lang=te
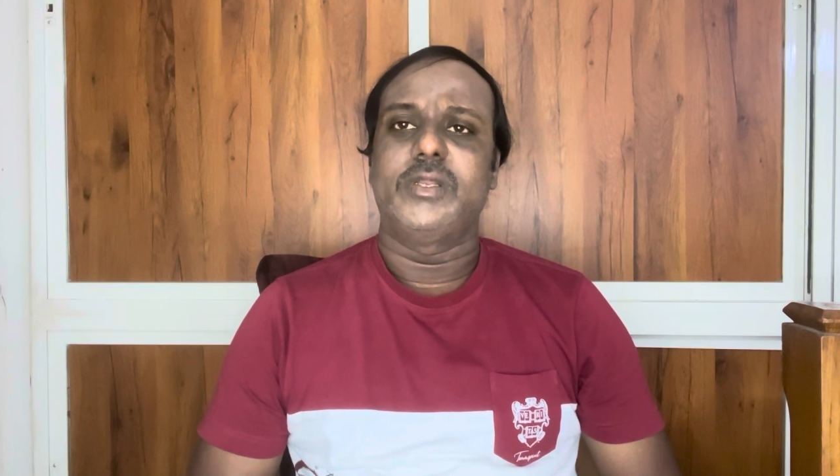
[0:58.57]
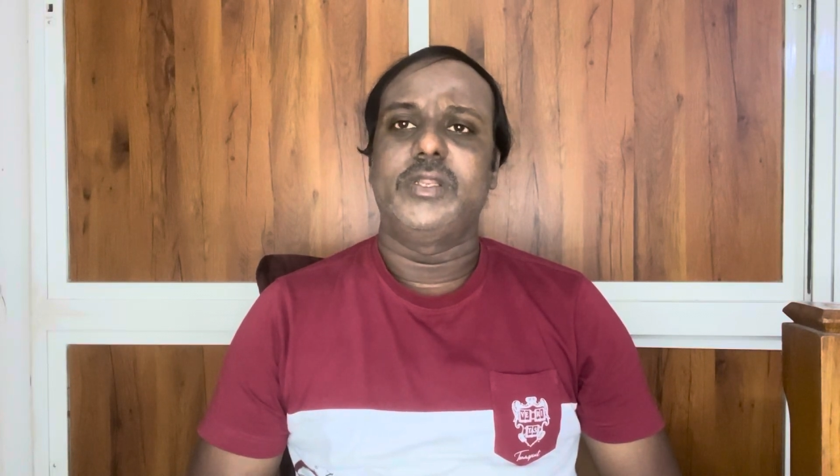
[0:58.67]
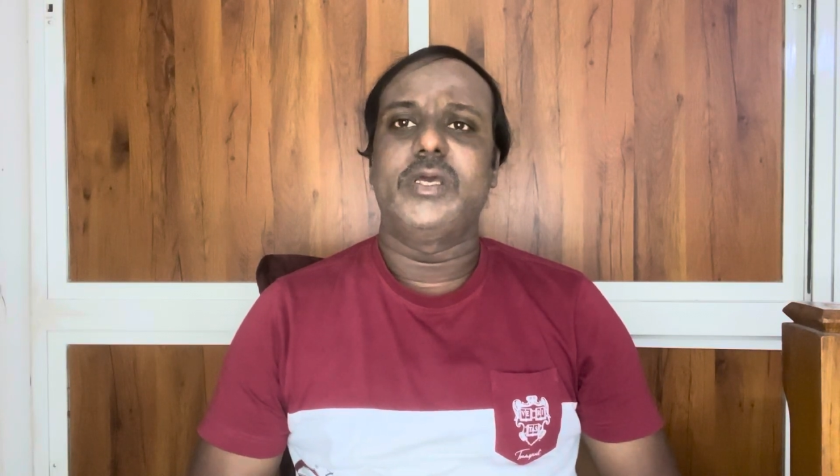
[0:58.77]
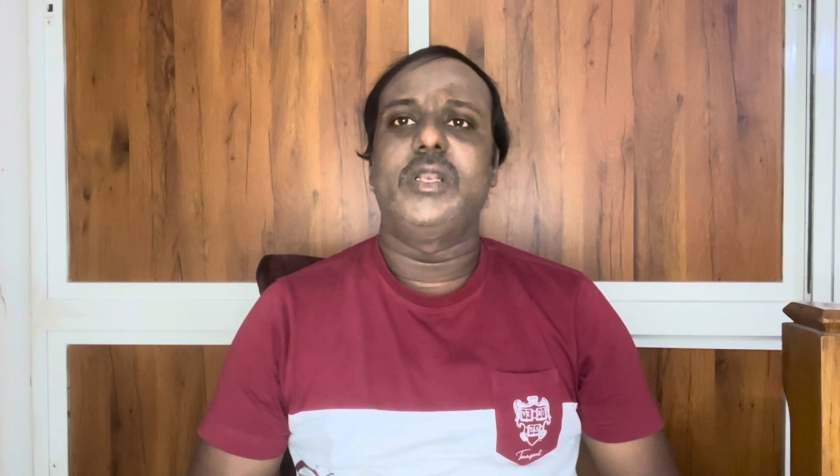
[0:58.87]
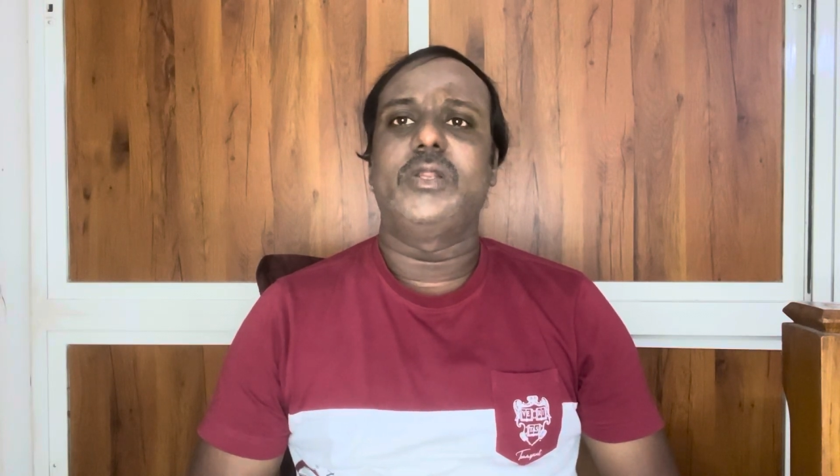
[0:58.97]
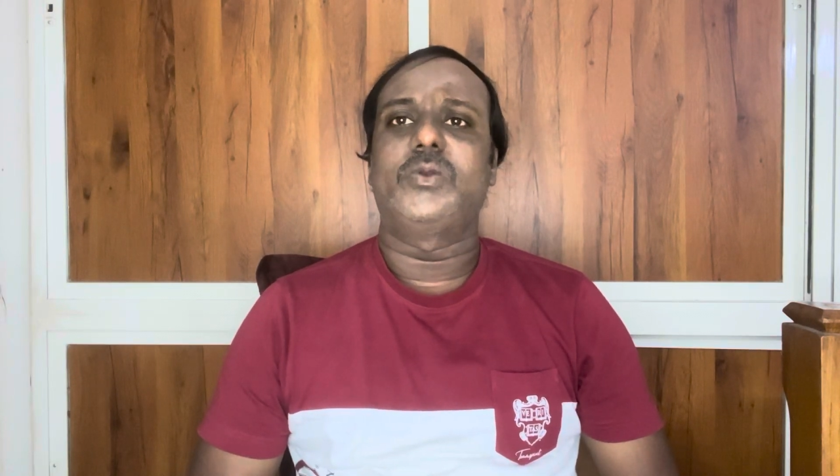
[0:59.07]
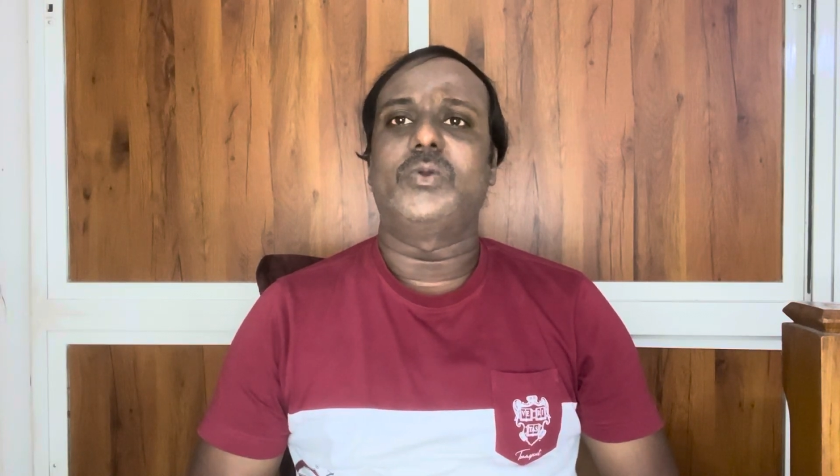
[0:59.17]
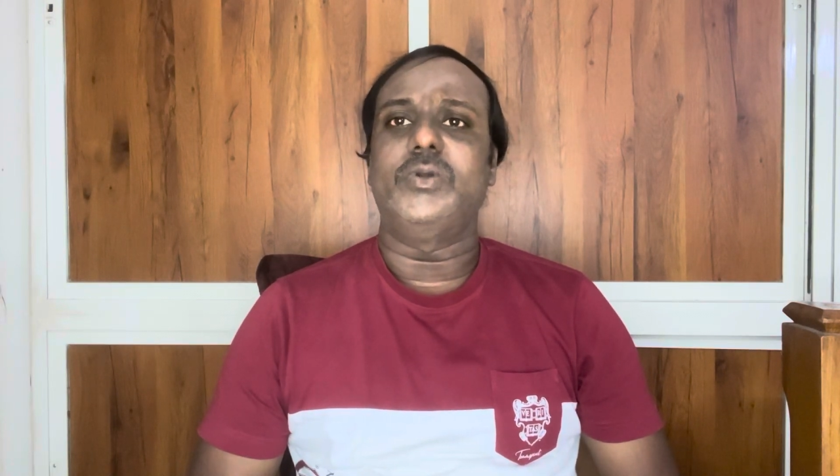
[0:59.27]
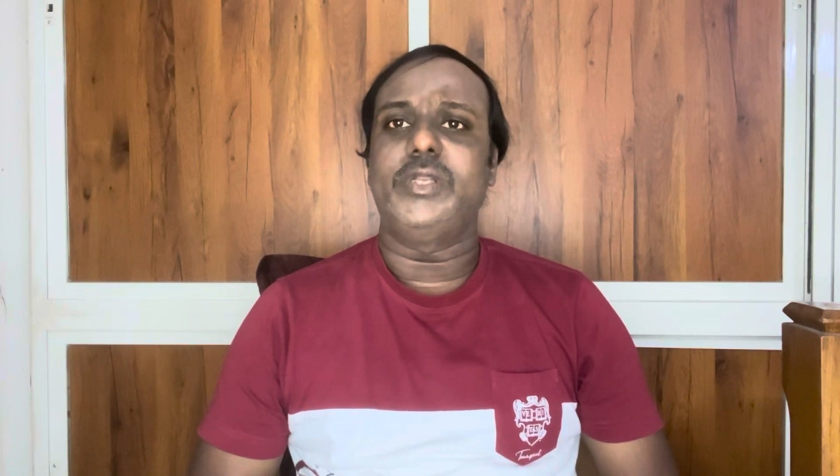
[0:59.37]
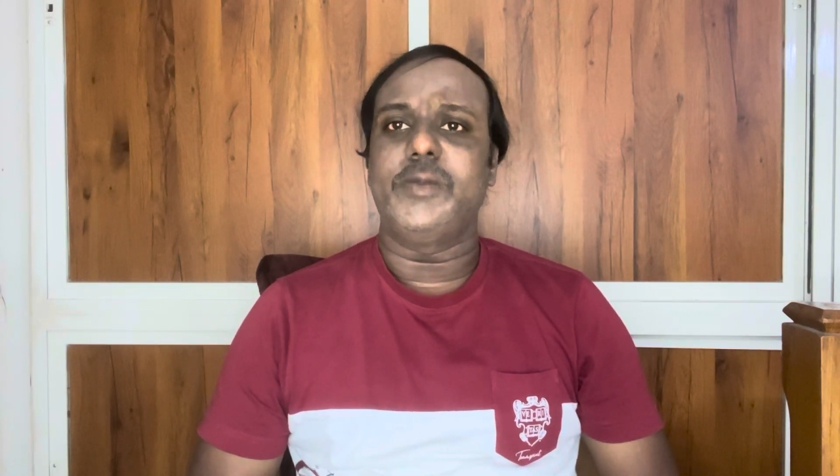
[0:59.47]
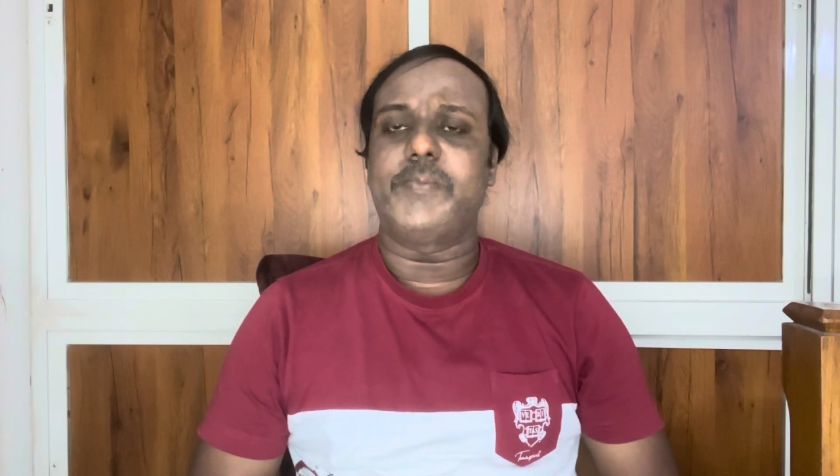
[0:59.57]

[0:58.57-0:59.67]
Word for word: నియర్లీ ట్వంటీ